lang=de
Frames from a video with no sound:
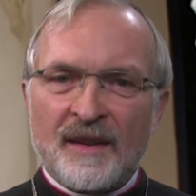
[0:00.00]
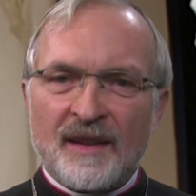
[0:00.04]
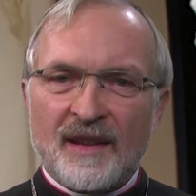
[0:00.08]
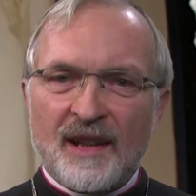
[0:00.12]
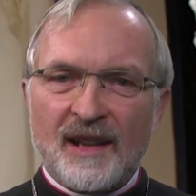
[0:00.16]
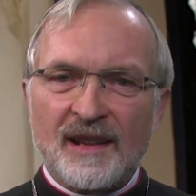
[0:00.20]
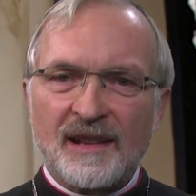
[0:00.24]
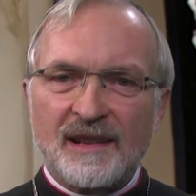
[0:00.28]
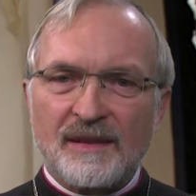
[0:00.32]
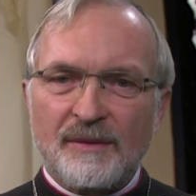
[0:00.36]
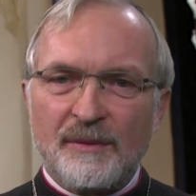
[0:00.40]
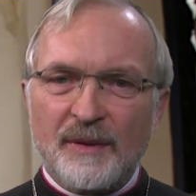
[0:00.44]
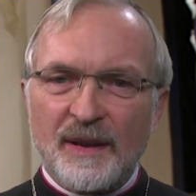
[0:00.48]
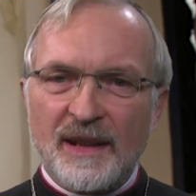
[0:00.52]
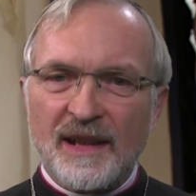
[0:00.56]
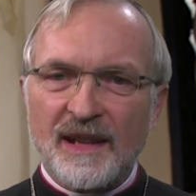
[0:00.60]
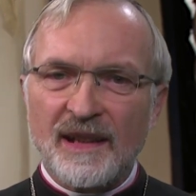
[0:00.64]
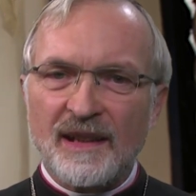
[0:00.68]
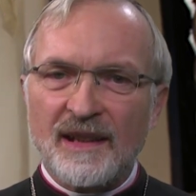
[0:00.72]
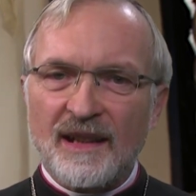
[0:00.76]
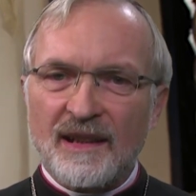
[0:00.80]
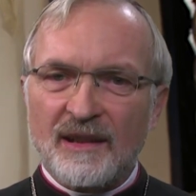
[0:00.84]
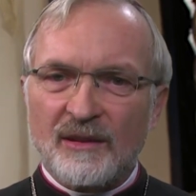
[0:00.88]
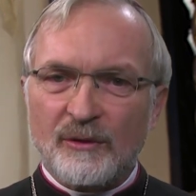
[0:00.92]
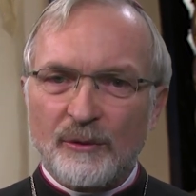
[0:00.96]
dass
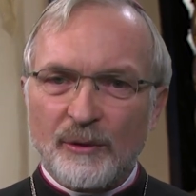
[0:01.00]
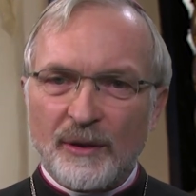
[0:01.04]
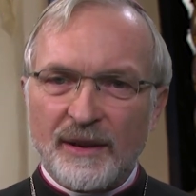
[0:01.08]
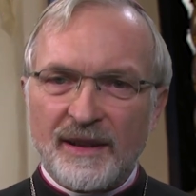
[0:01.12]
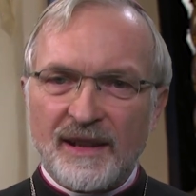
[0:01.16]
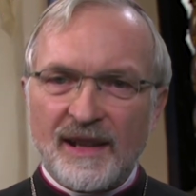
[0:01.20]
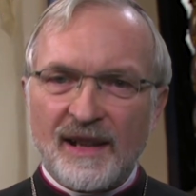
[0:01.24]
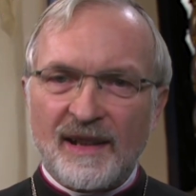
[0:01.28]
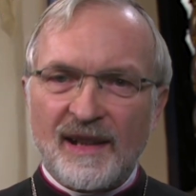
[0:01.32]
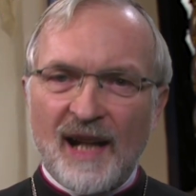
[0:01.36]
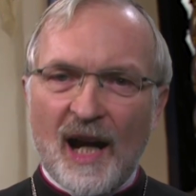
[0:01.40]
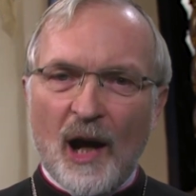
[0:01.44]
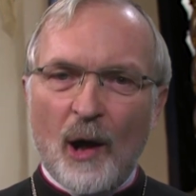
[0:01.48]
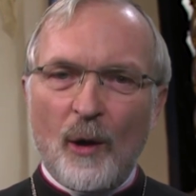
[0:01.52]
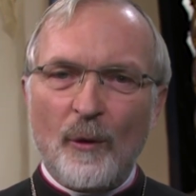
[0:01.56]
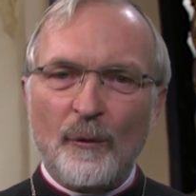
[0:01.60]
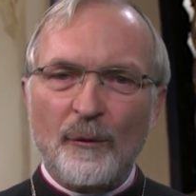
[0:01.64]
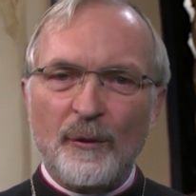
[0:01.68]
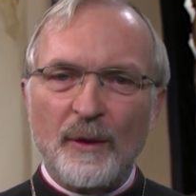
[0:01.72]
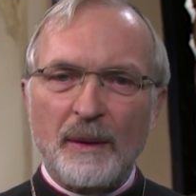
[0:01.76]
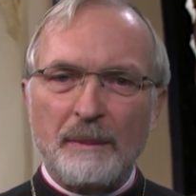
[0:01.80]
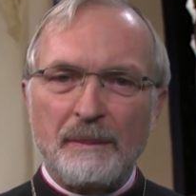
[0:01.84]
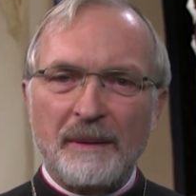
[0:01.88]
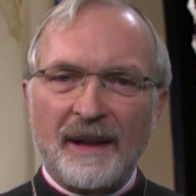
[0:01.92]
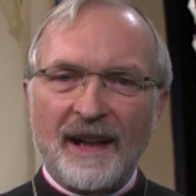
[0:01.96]
wir durch die
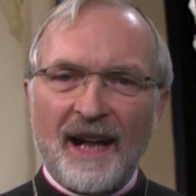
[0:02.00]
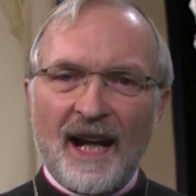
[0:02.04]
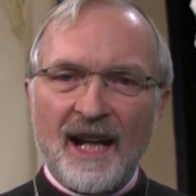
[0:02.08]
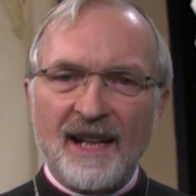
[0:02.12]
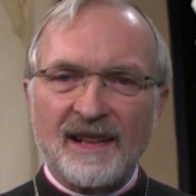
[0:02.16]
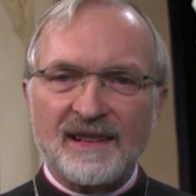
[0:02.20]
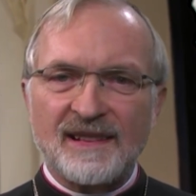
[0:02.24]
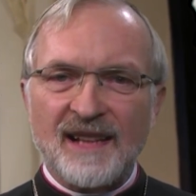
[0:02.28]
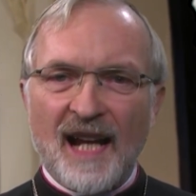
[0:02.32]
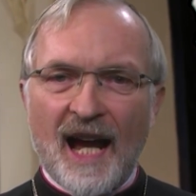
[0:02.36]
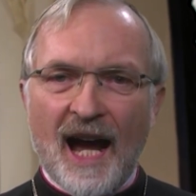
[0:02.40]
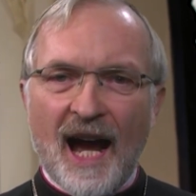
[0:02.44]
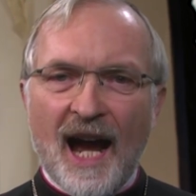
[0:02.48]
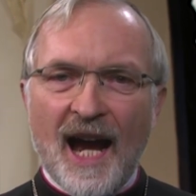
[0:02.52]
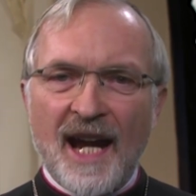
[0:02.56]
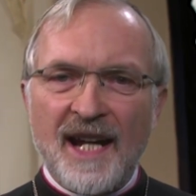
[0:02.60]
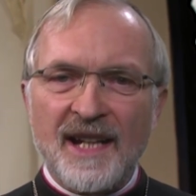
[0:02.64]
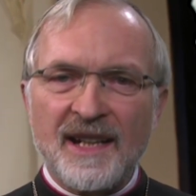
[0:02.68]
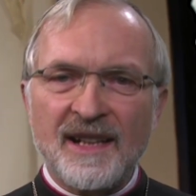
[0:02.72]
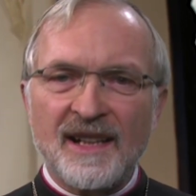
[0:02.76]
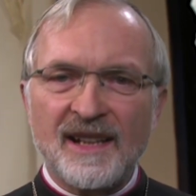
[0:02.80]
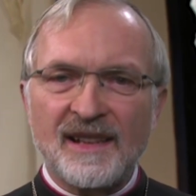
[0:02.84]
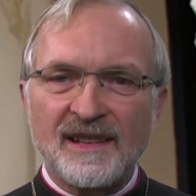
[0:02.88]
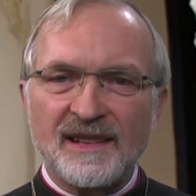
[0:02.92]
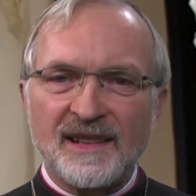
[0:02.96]
Taufe bereits
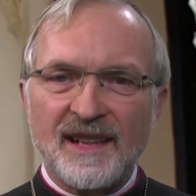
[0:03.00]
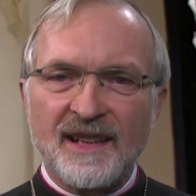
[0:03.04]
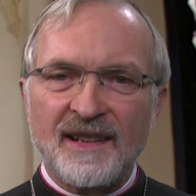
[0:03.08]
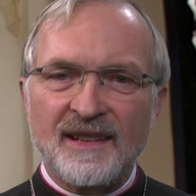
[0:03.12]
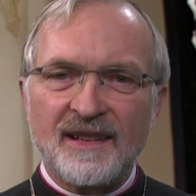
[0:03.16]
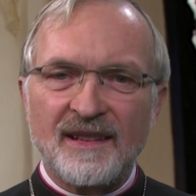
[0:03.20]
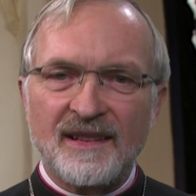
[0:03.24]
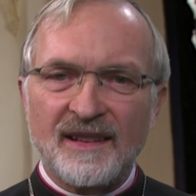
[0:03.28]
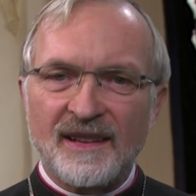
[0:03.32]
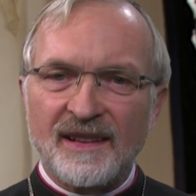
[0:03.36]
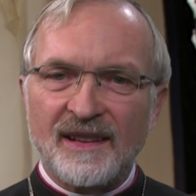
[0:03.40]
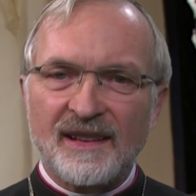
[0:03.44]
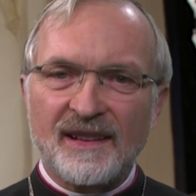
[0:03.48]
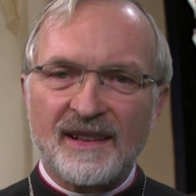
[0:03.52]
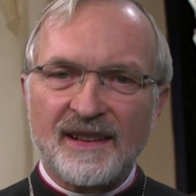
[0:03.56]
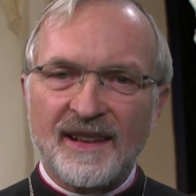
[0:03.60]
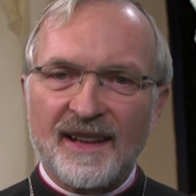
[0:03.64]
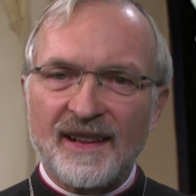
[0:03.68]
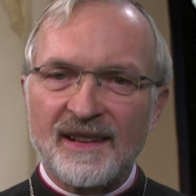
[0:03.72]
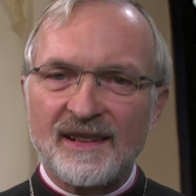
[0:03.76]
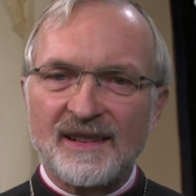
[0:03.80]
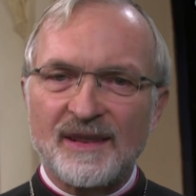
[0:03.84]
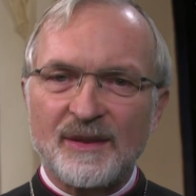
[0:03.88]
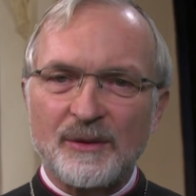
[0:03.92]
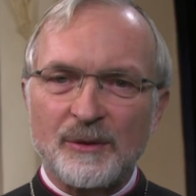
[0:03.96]
einer sind in
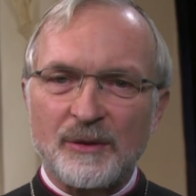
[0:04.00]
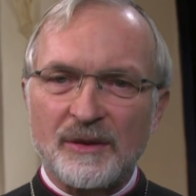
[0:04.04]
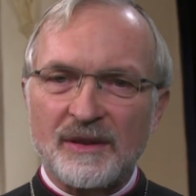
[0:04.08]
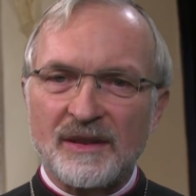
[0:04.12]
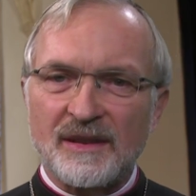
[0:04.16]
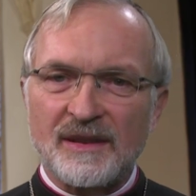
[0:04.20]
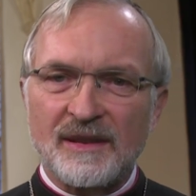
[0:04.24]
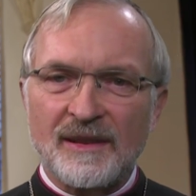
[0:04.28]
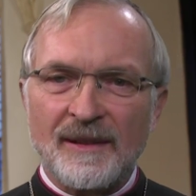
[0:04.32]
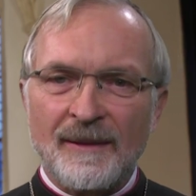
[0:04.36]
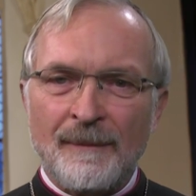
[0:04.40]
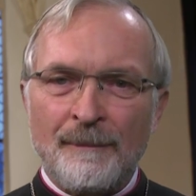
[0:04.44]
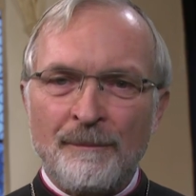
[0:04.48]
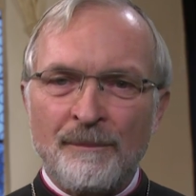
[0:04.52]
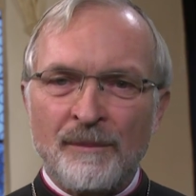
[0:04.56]
Christus